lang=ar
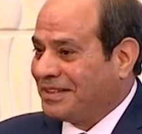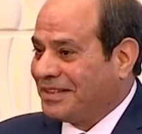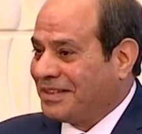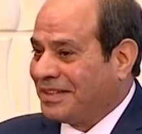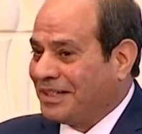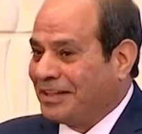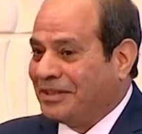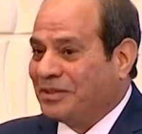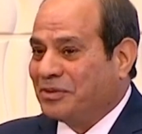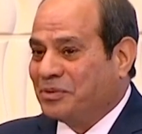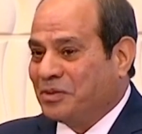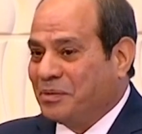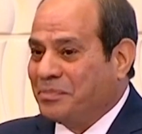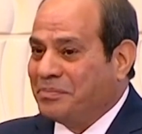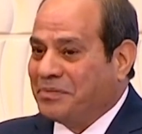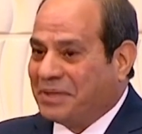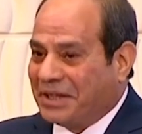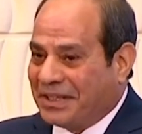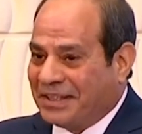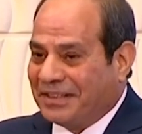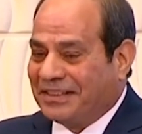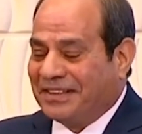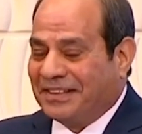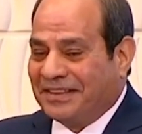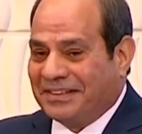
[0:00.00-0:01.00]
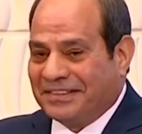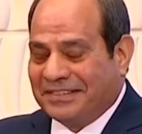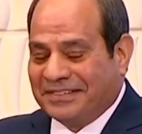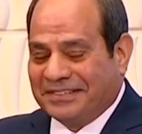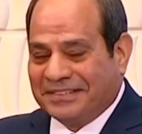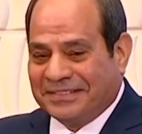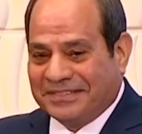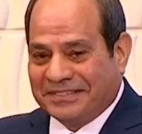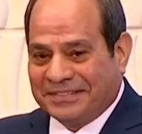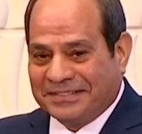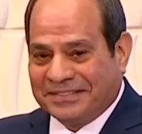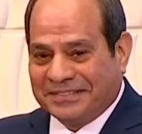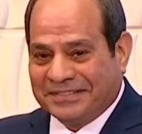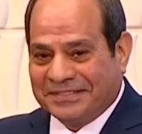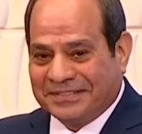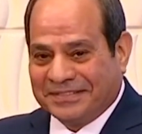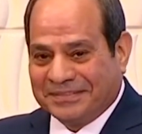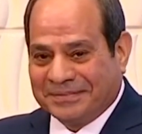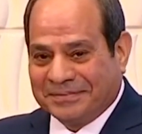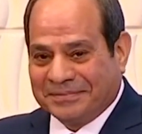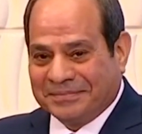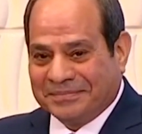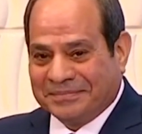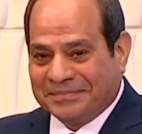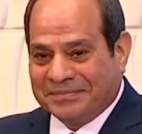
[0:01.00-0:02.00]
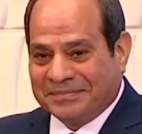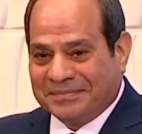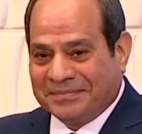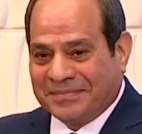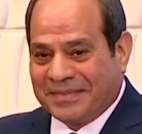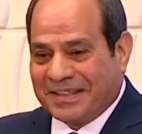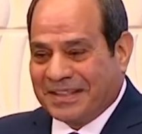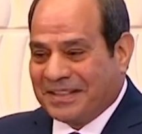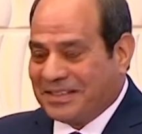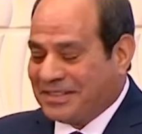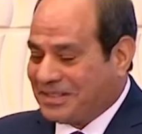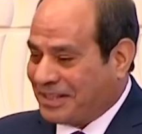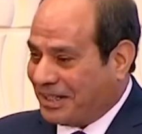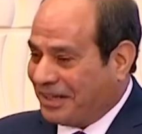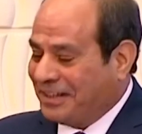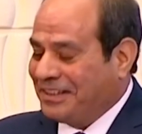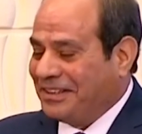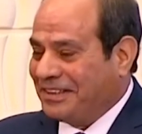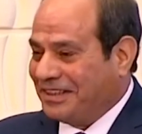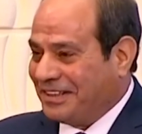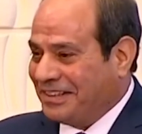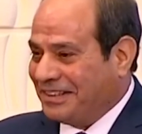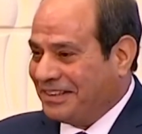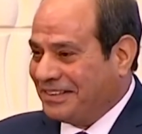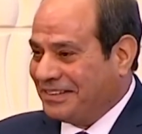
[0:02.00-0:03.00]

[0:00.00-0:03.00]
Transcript: كانت امي كده صحيح